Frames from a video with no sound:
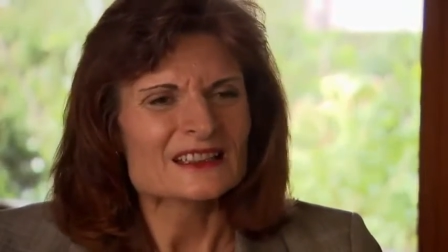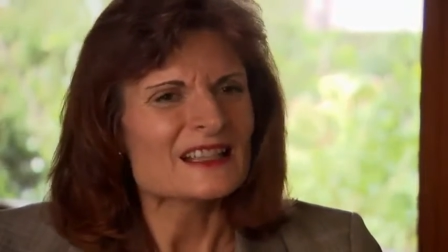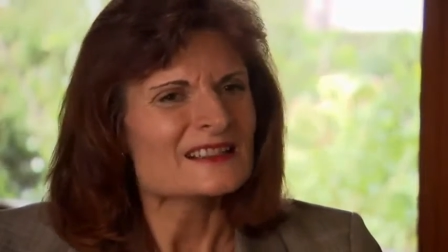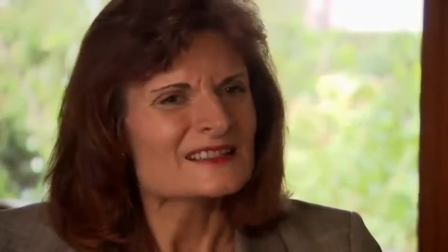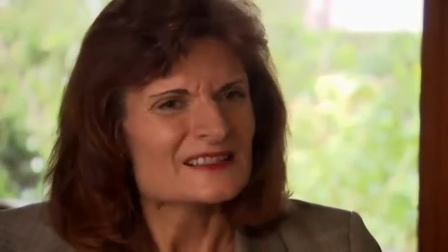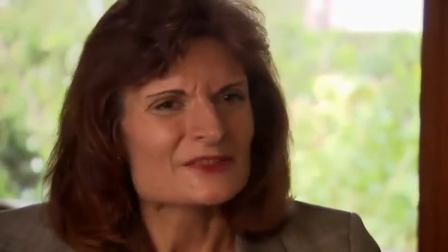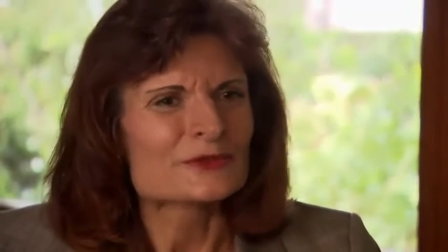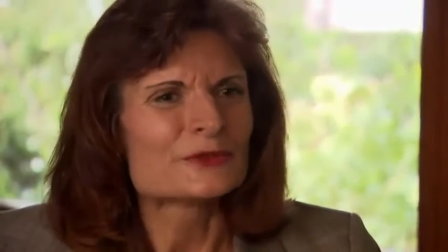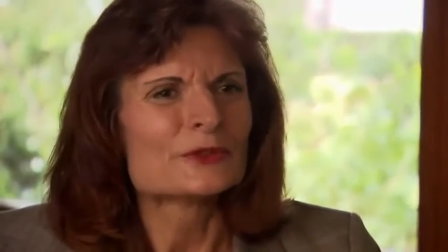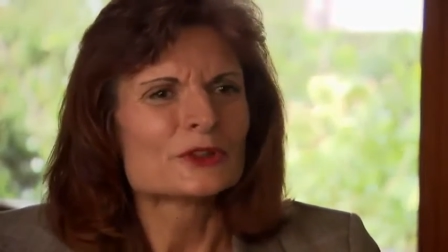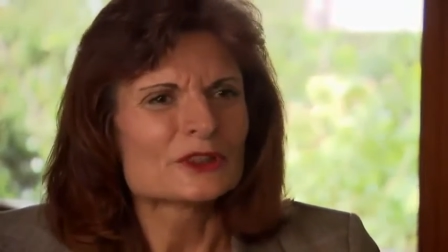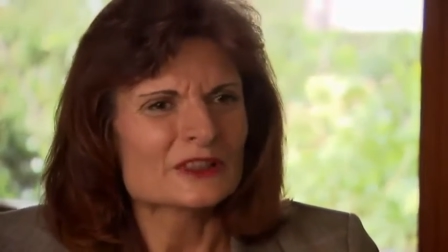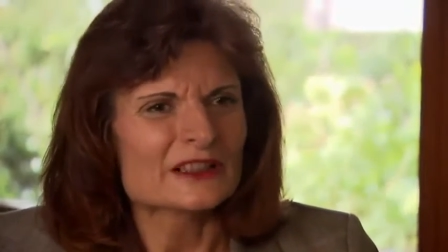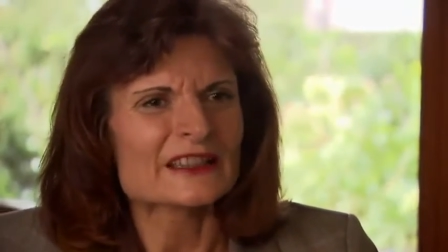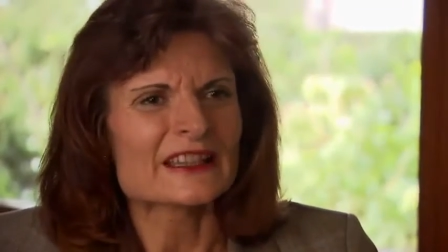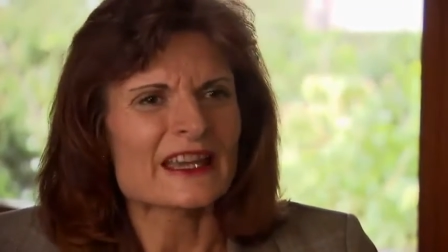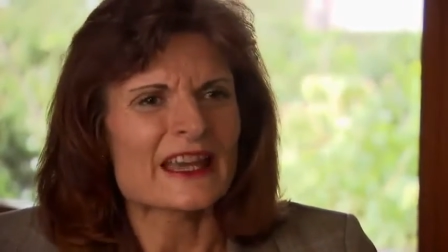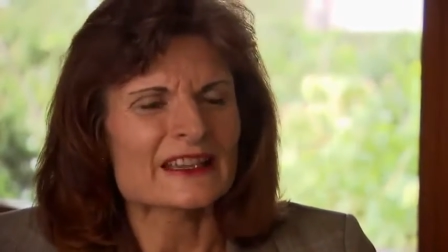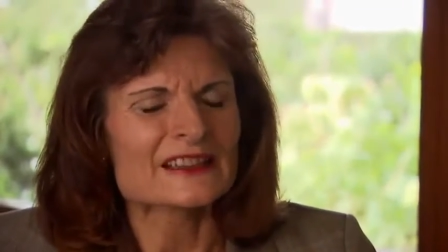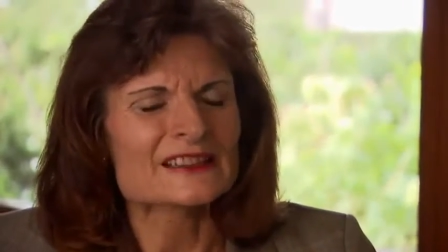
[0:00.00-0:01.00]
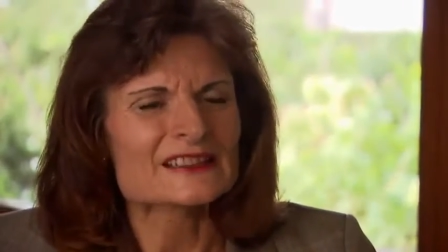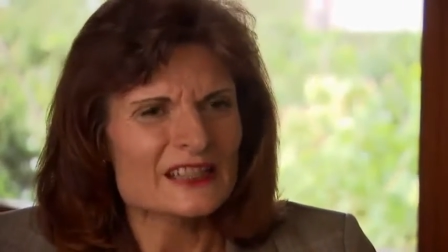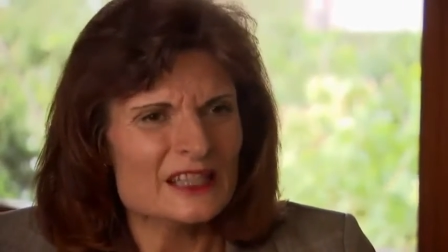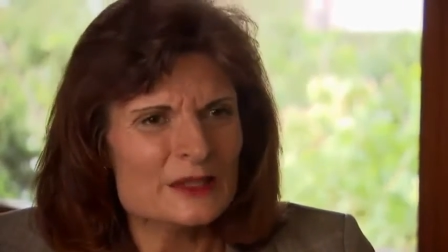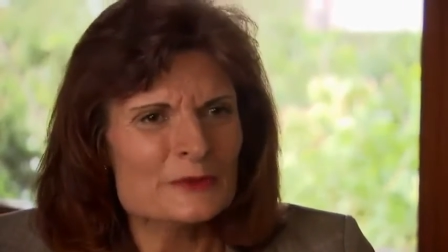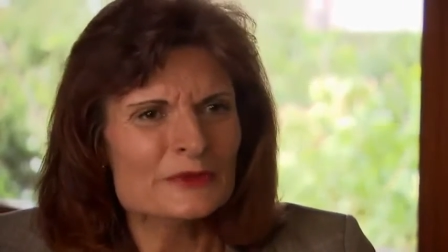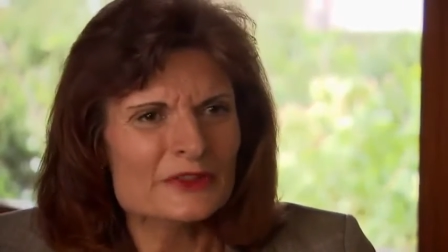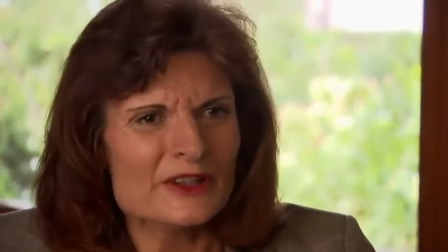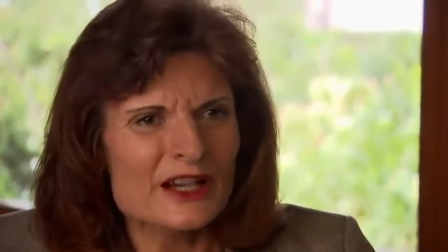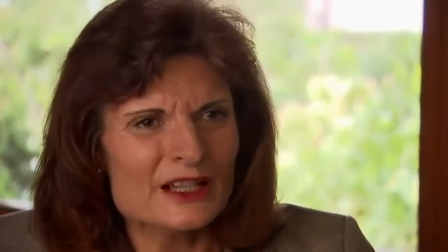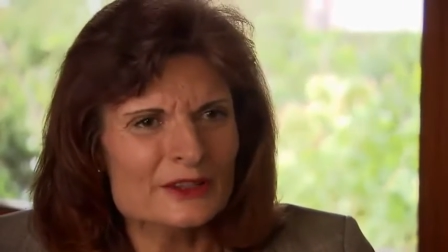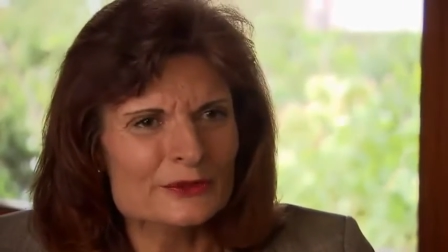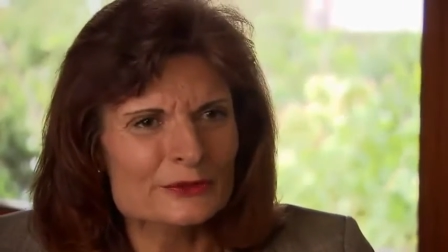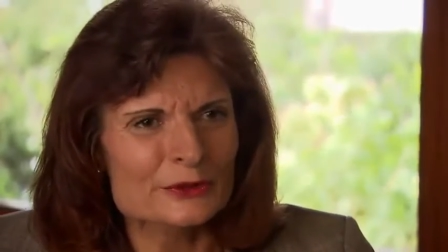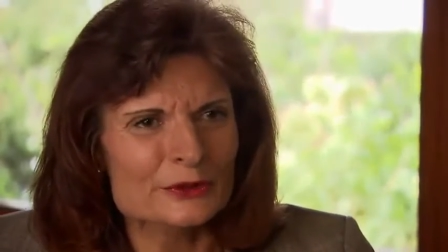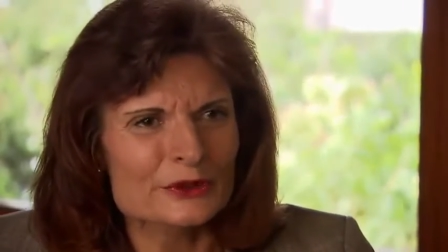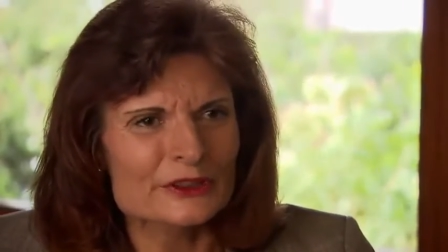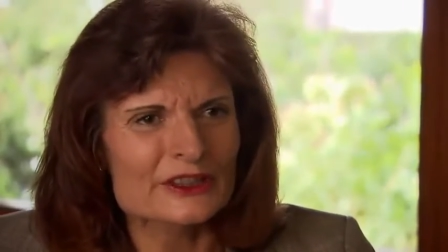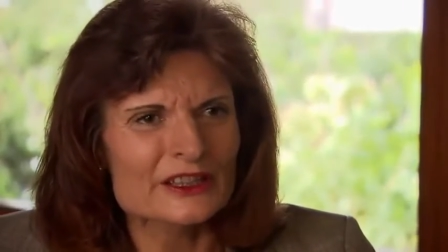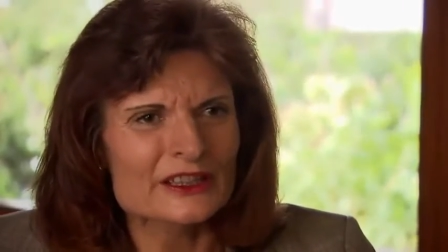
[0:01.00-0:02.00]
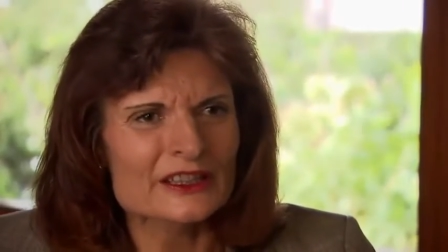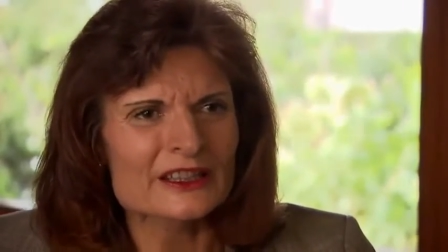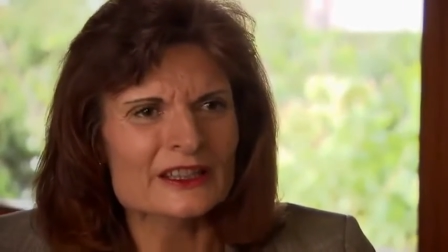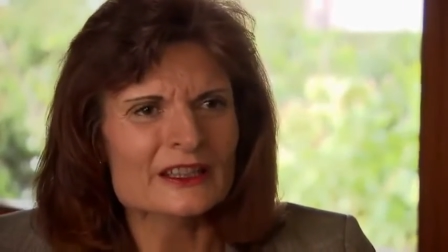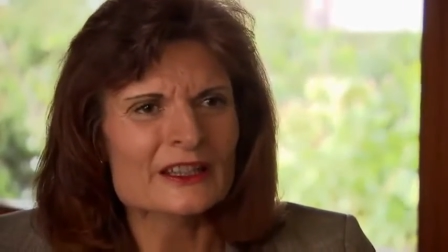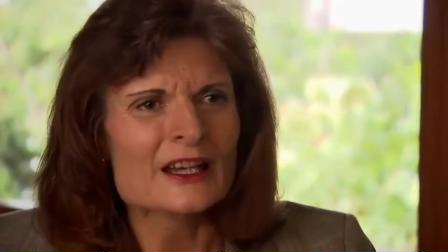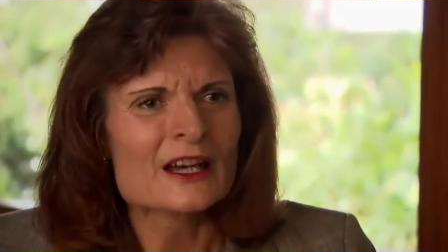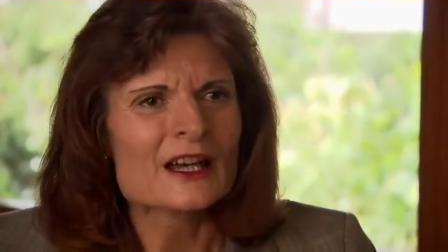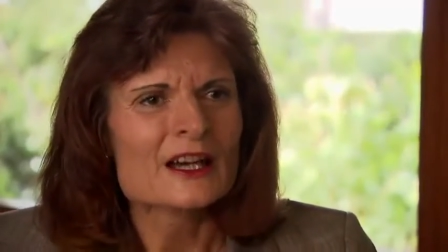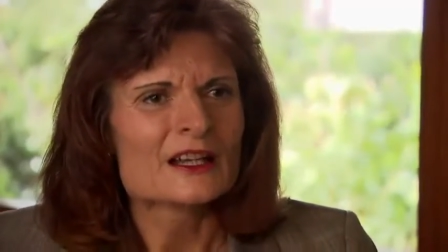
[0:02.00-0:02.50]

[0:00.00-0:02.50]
das ist wirklich extrem fragwürdig,